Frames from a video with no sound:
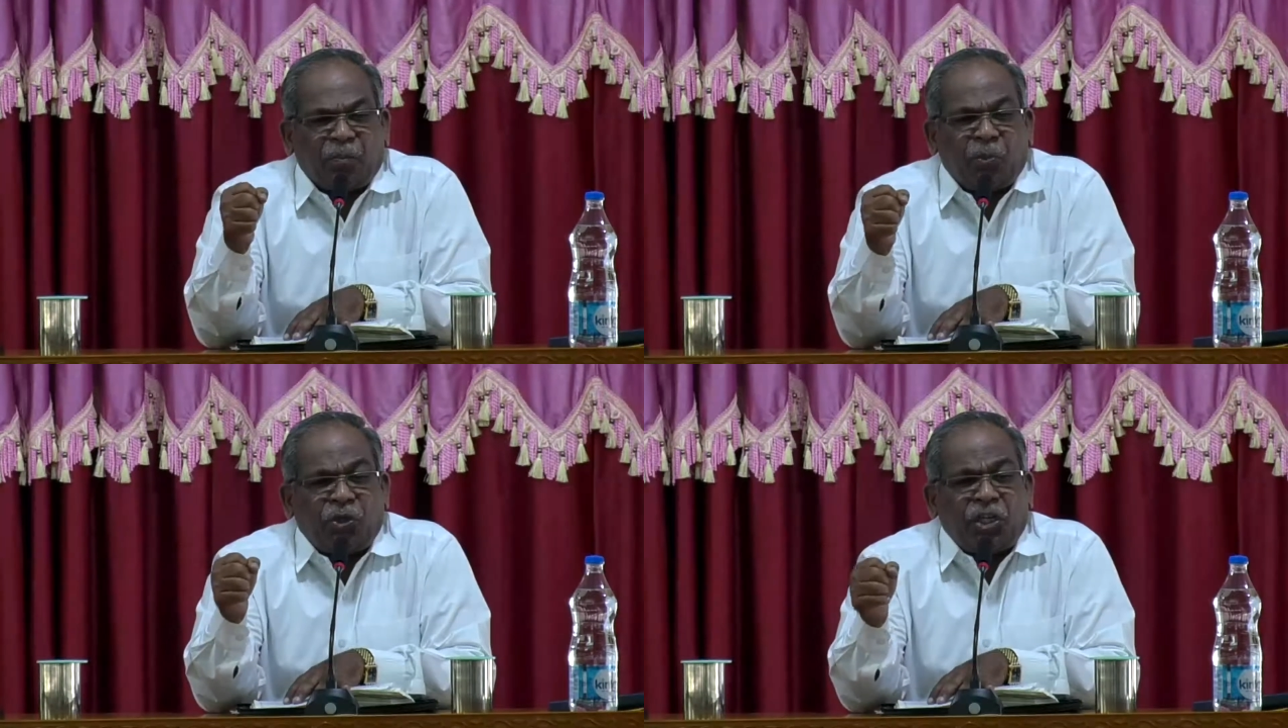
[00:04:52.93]

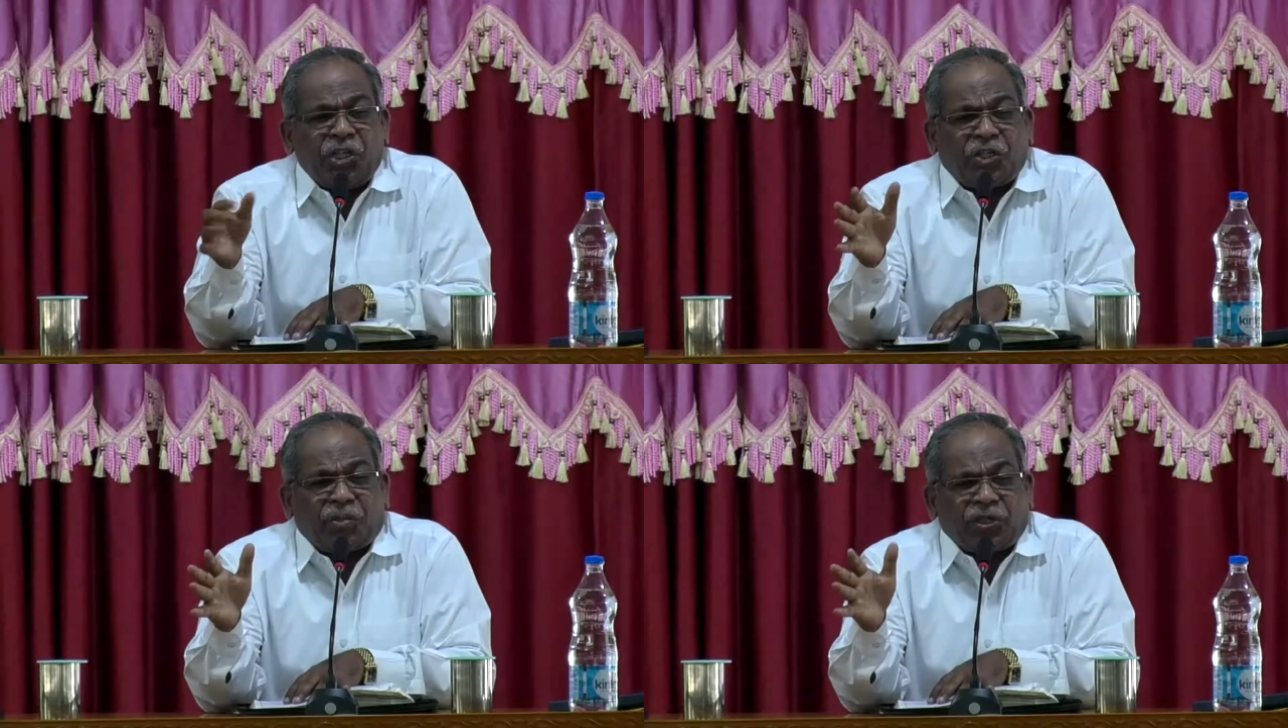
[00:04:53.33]

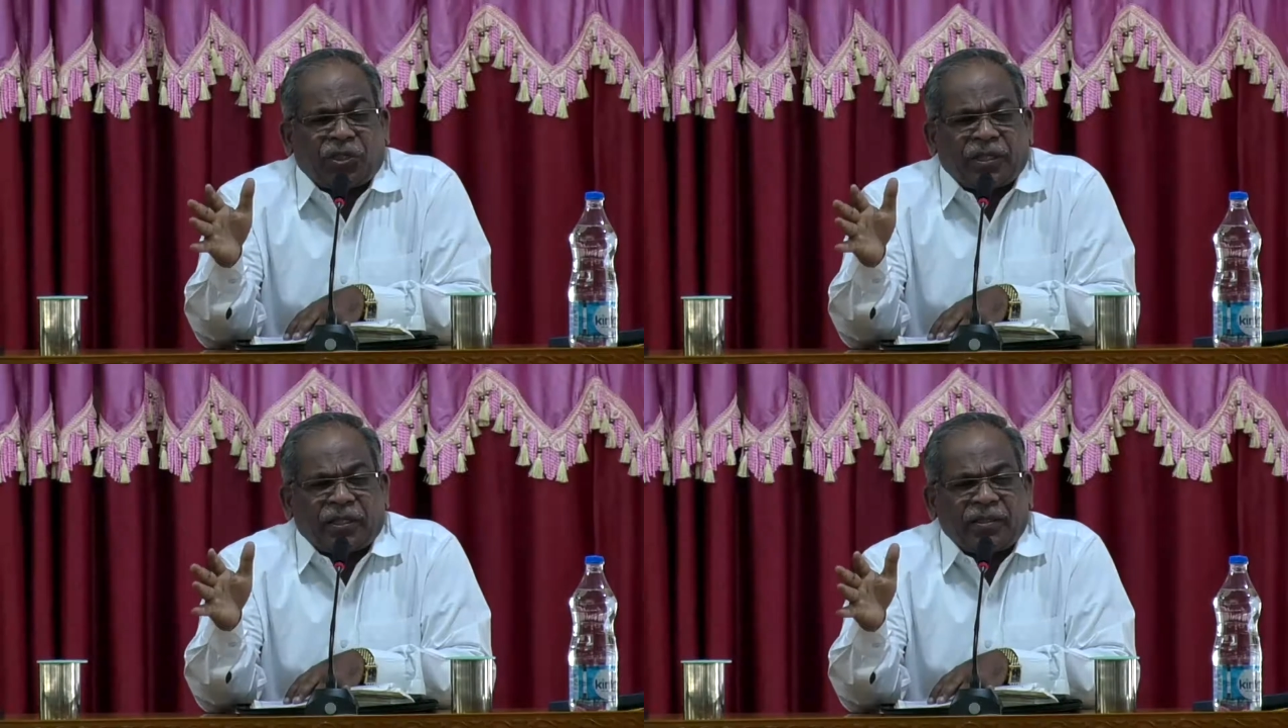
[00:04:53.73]

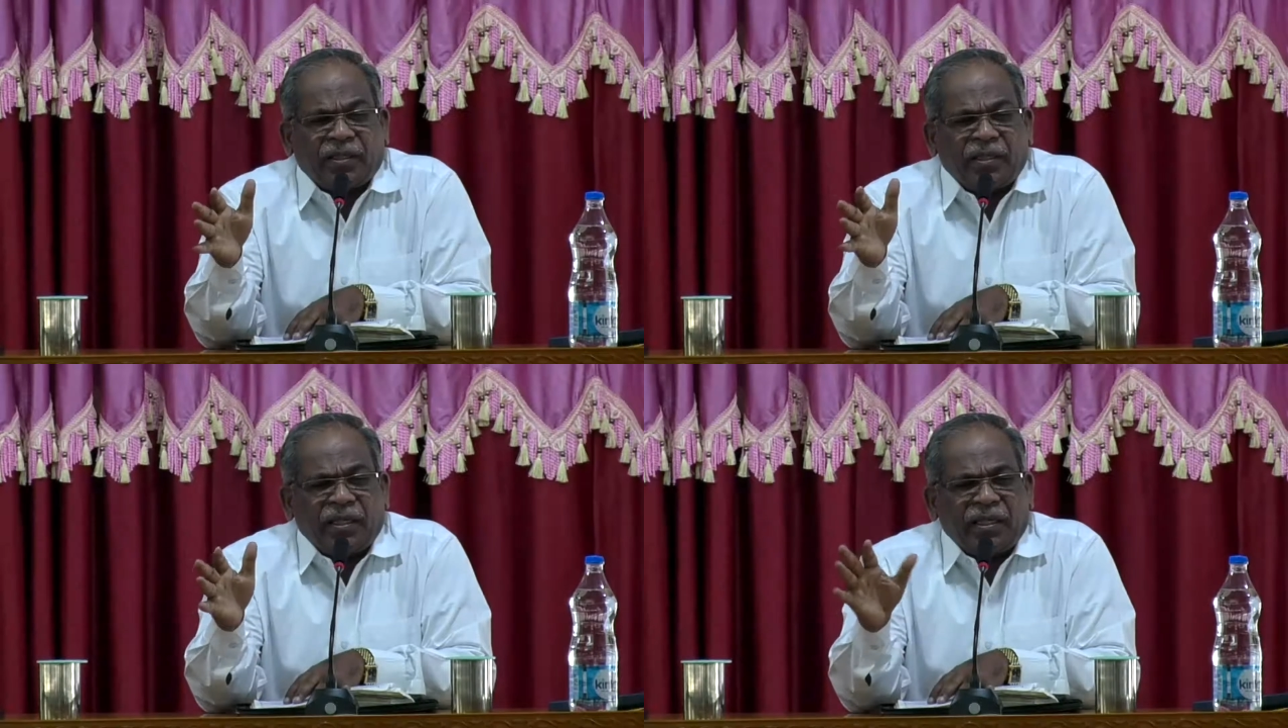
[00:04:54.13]
ముద్రించబడుతుంది
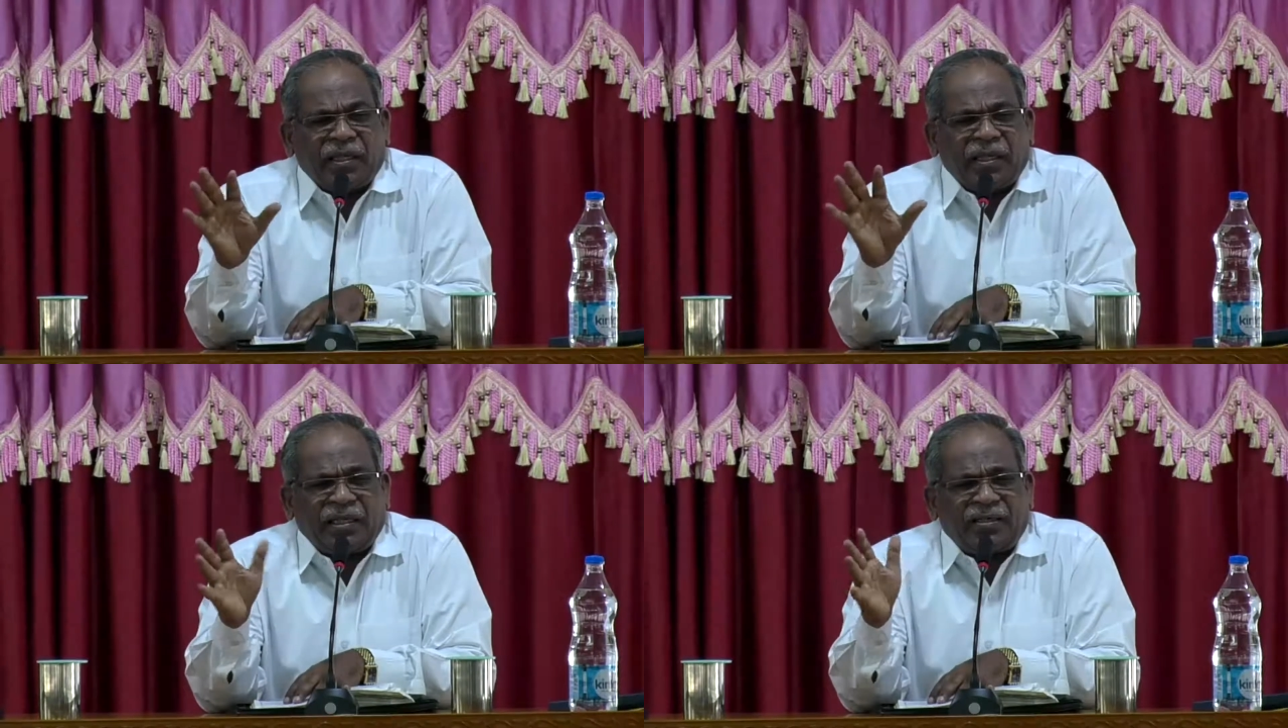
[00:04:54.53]

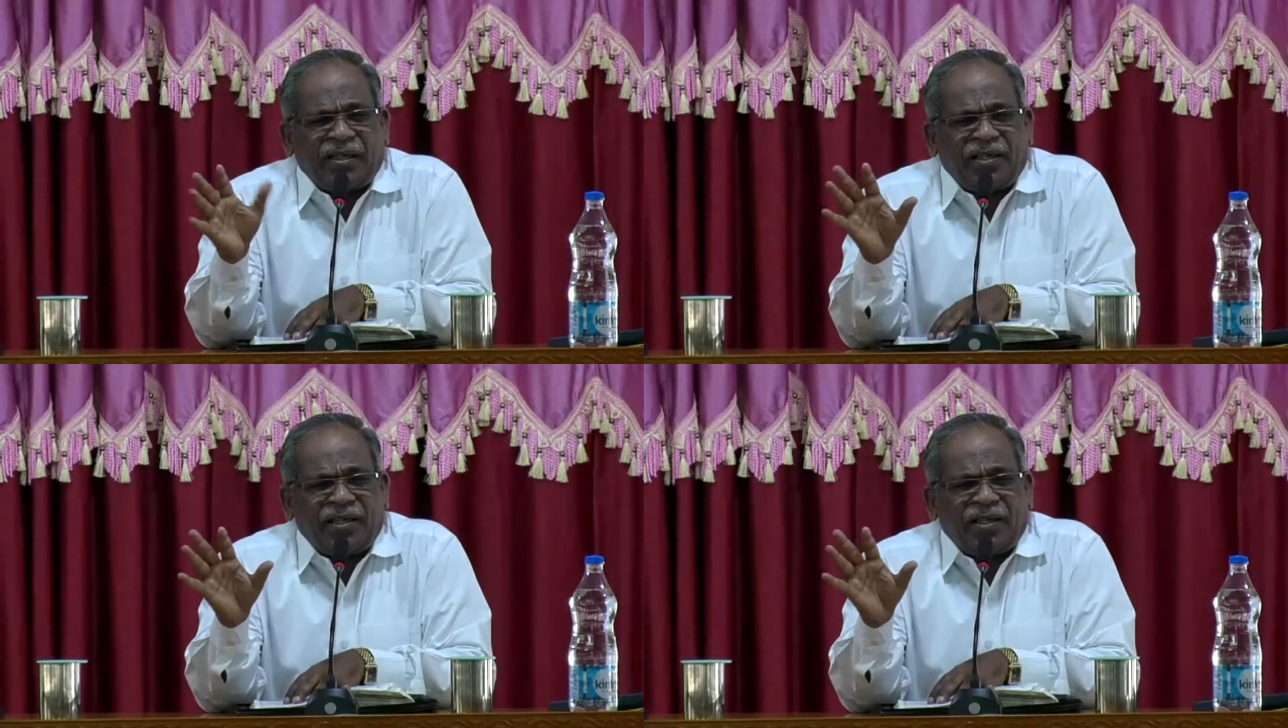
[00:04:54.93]
ఇక